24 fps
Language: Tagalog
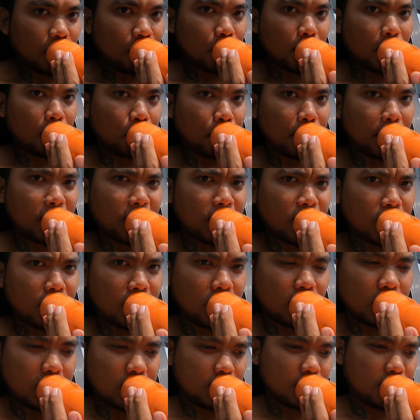
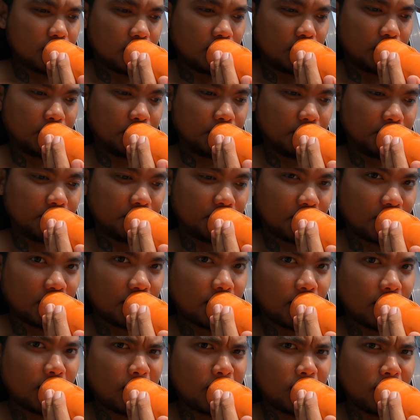Kabakpak!
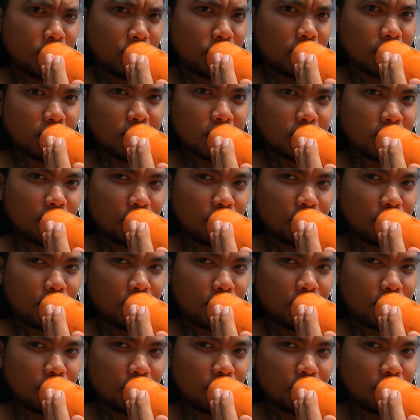Tara dito ay